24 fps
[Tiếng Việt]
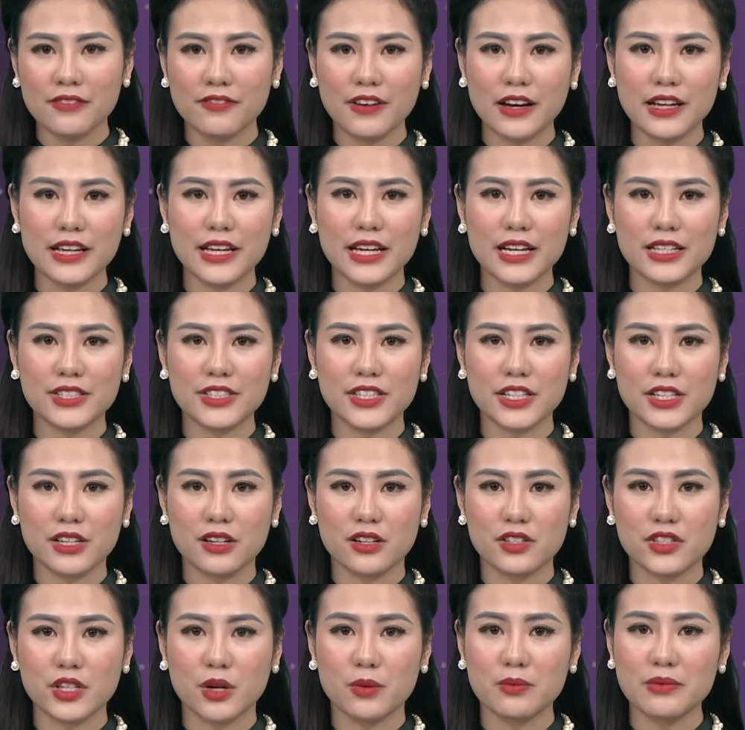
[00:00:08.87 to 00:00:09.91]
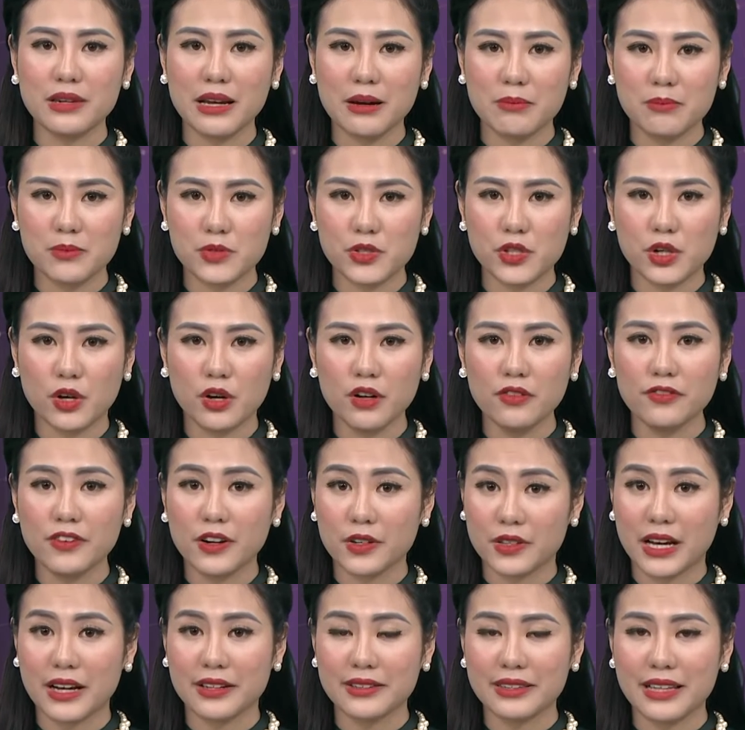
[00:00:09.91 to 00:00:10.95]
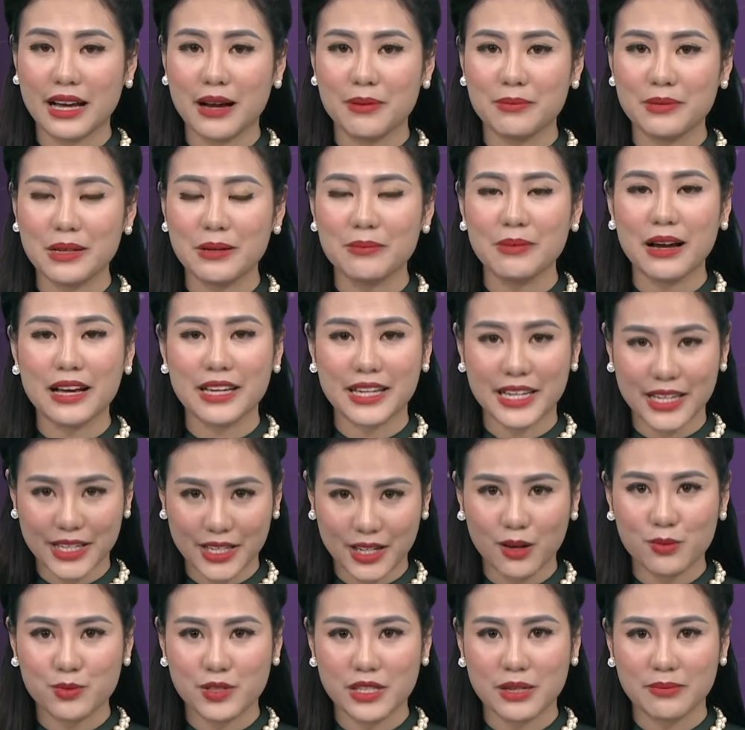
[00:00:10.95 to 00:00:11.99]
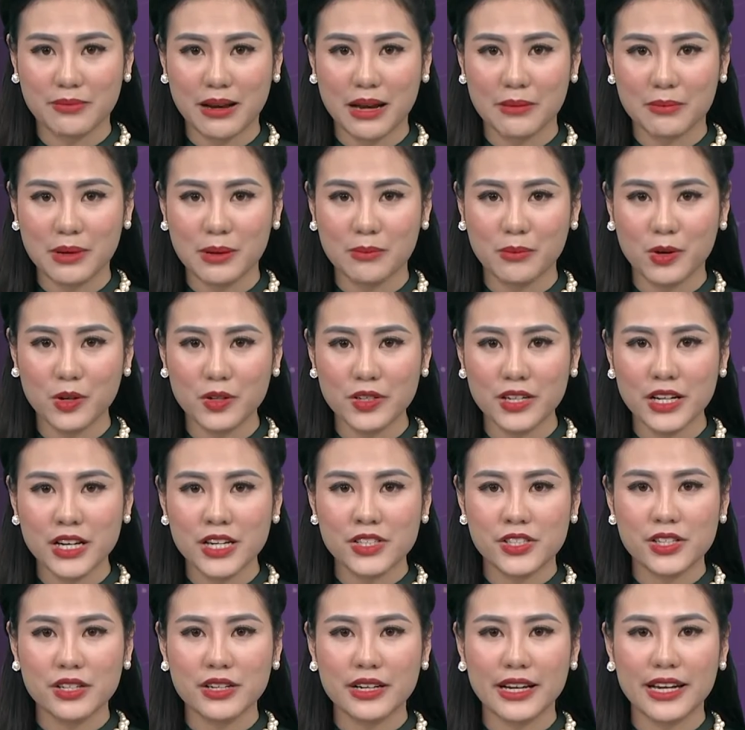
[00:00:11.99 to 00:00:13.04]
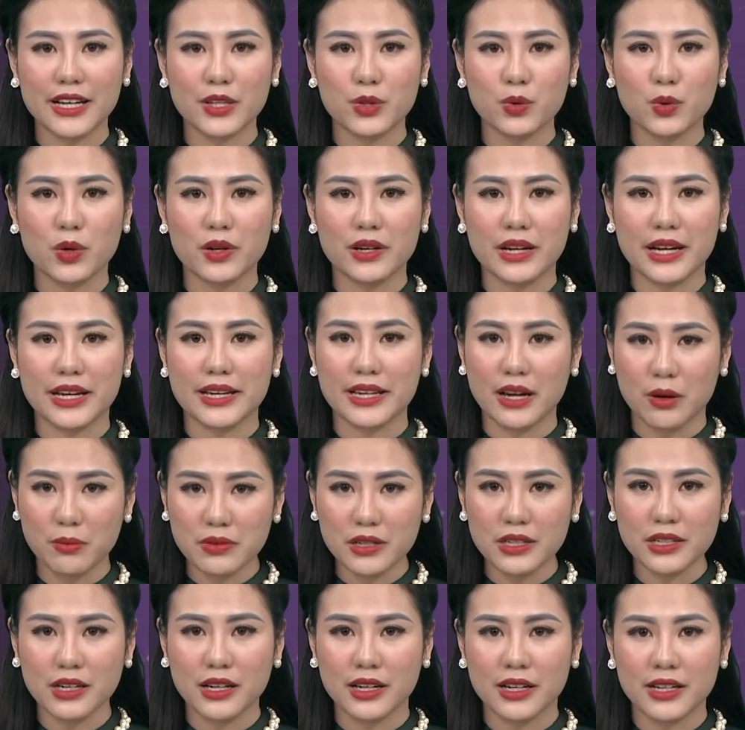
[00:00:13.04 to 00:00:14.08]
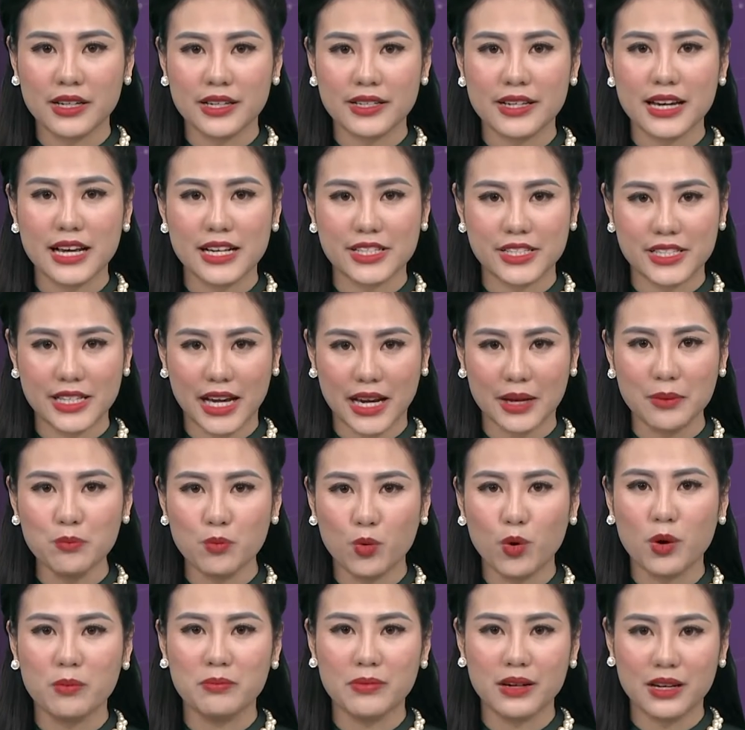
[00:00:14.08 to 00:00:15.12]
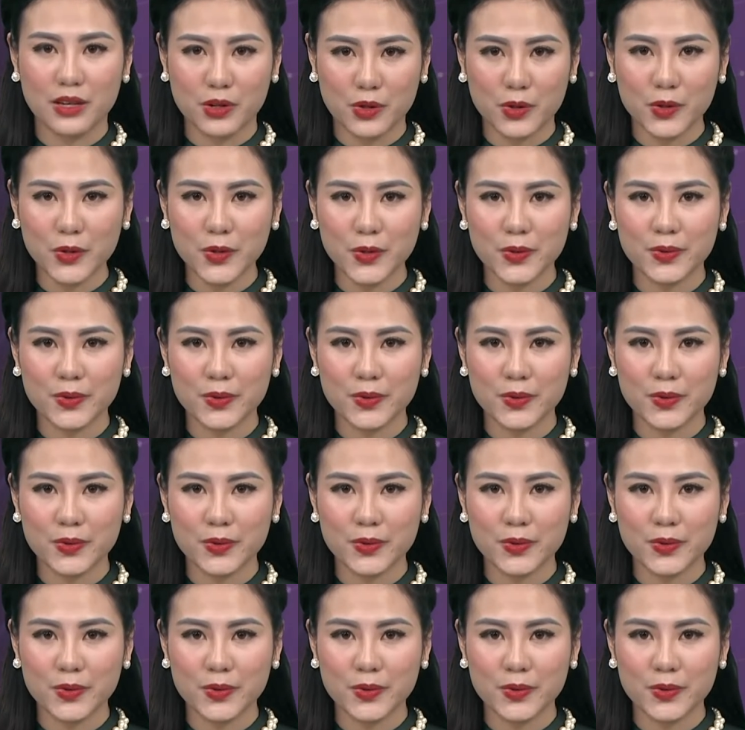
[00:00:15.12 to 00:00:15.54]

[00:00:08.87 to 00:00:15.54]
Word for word: và hiện chỉ còn trống 5 chỗ vào tháng 8 năm 2021 trước khi tour này đóng cửa để tránh mùa mưa lũ.